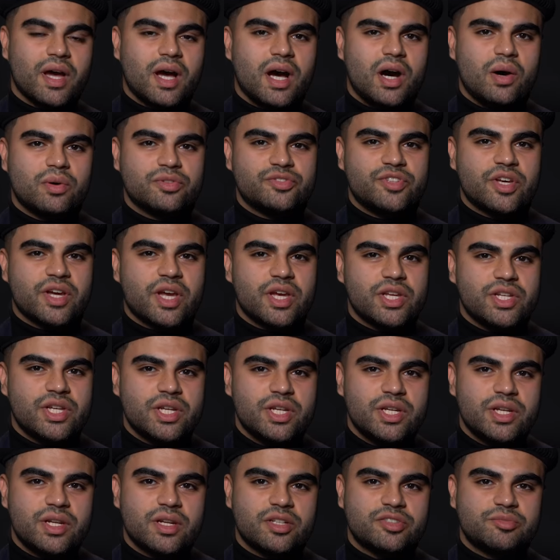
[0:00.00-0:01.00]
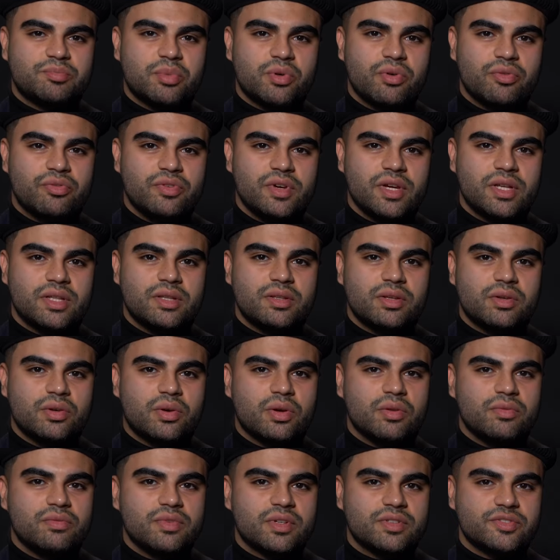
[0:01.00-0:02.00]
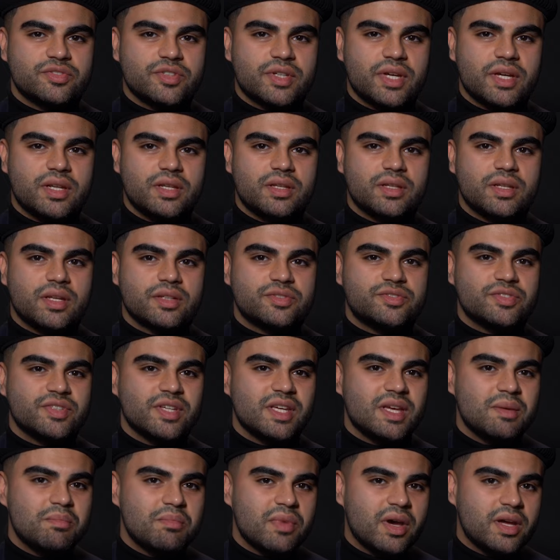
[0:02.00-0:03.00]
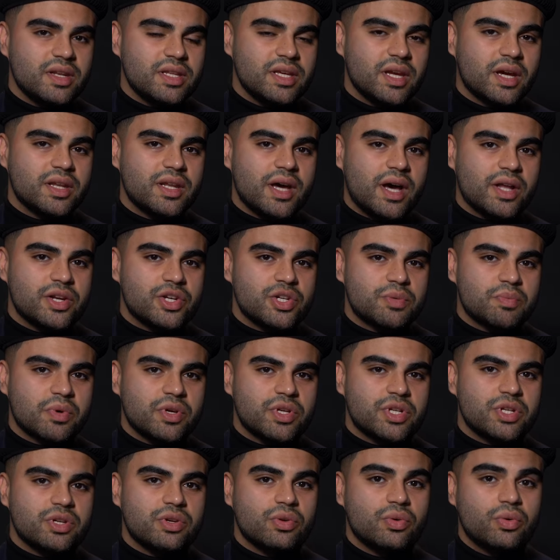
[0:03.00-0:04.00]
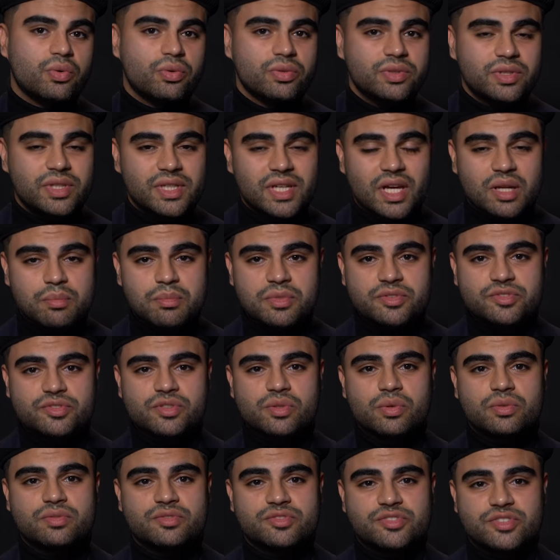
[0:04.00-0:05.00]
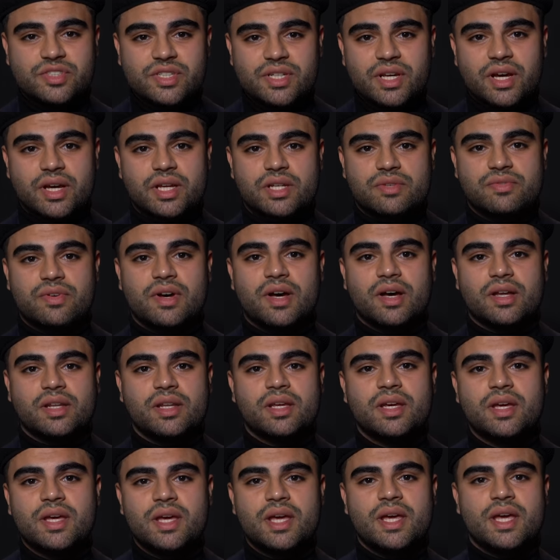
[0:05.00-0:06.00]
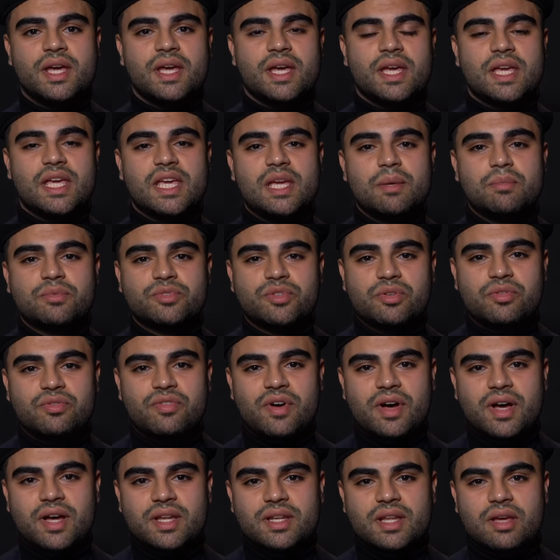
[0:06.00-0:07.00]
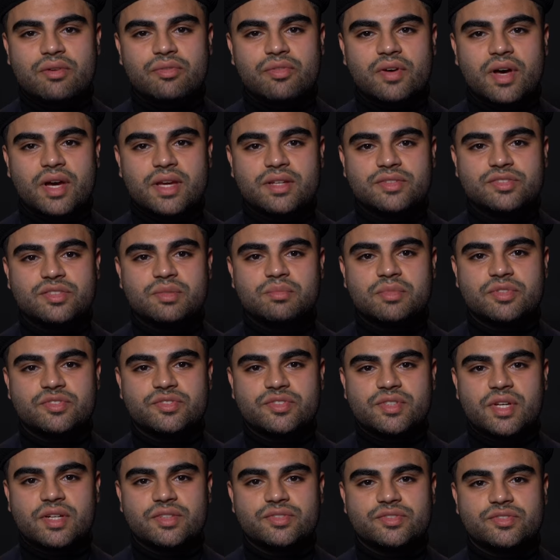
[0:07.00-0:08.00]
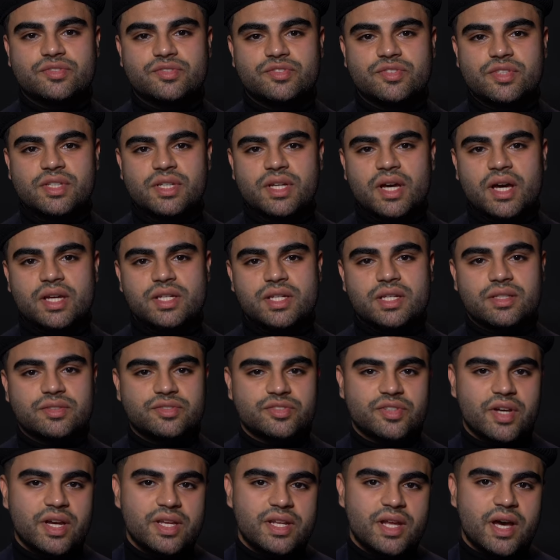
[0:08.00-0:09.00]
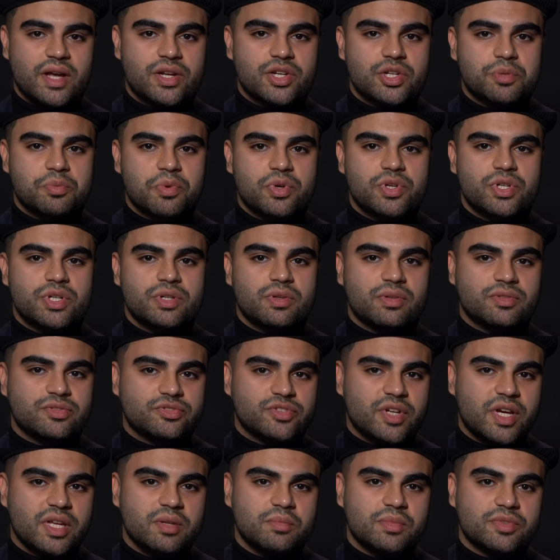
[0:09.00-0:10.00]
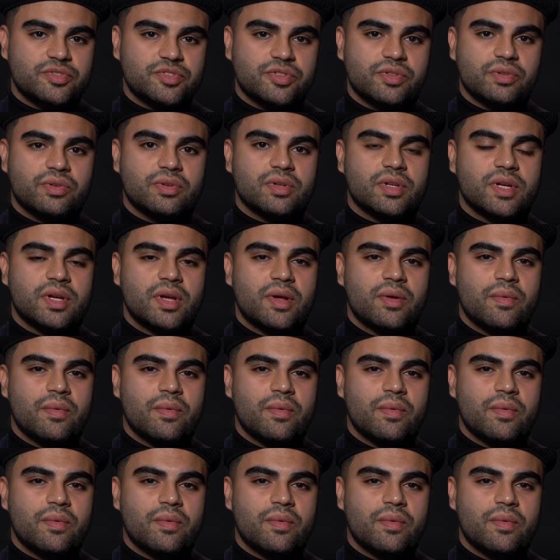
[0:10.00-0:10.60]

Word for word: Aus der Geschichte des Propheten können wir sehen, dass sie immer in ihren Ansprüchen und ihren Missionen siegreich waren. Ebenso war der verheißene Messias siegreich in seinen Ansprüchen und seinen Missionen.